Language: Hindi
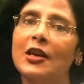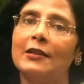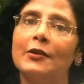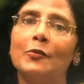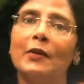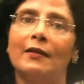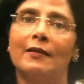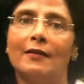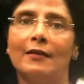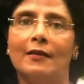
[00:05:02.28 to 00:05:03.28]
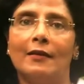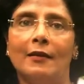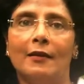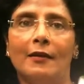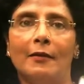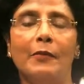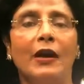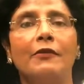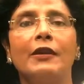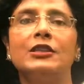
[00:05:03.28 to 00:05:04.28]
शादियों में
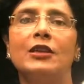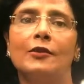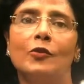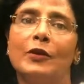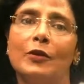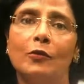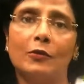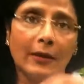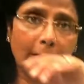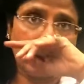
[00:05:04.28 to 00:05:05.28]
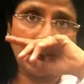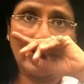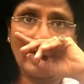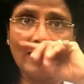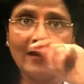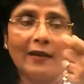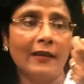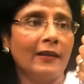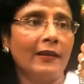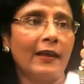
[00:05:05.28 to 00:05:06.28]
मारवाड़ी शादियों में तो होता ही है
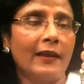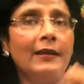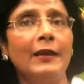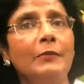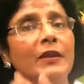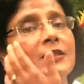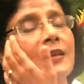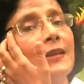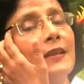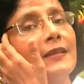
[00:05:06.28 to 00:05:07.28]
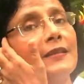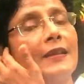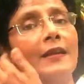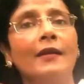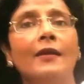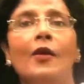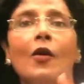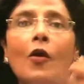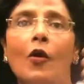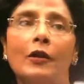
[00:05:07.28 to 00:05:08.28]
कि एक नीम की छड़ी लेते हैं
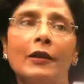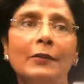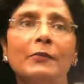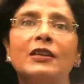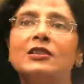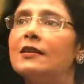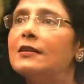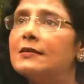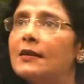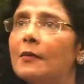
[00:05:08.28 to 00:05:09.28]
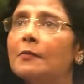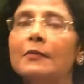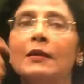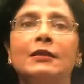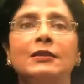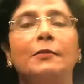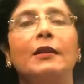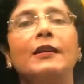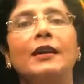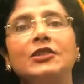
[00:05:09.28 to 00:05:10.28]
और नीम की छड़ी से हम जब
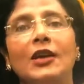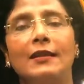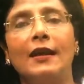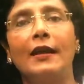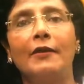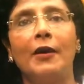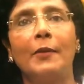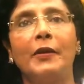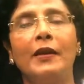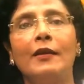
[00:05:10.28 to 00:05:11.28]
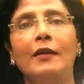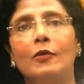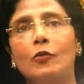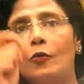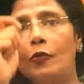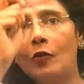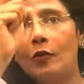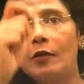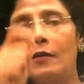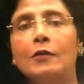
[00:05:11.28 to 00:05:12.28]
लड़का जाता है वहाँ पे तो वो
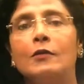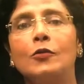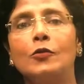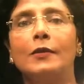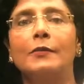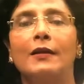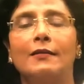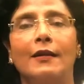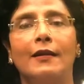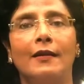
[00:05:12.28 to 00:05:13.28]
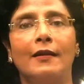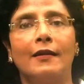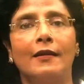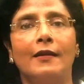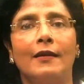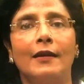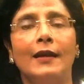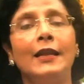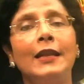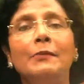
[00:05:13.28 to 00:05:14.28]
तोरण मारता है
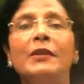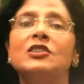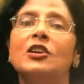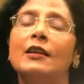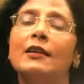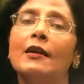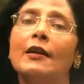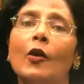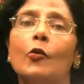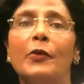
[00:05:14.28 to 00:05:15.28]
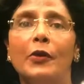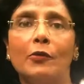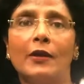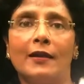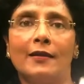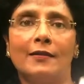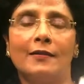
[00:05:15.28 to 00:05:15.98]
नीम की छड़ी का क्या उपयोग है